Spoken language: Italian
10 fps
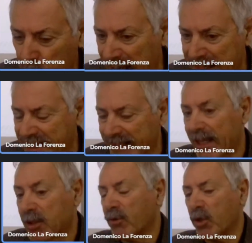densa,
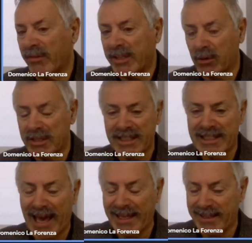tanto voi avete queste
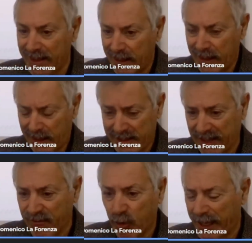slide,
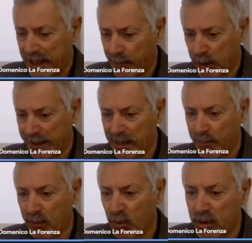se volete potete
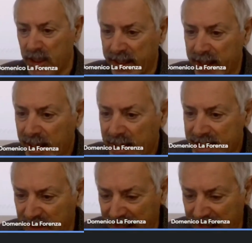approfondire, si